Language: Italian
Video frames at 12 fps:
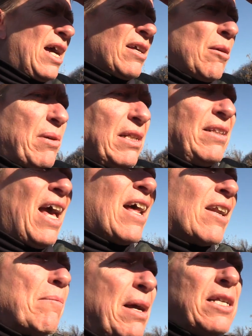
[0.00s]
anche per
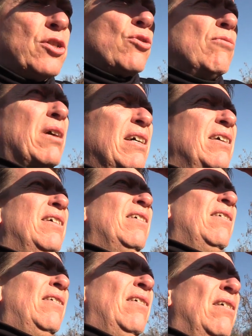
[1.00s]
terra ma insomma
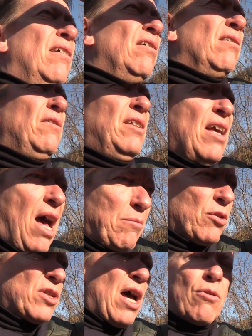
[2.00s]

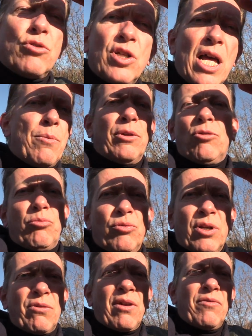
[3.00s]
vediamo se ha un seguito oppure una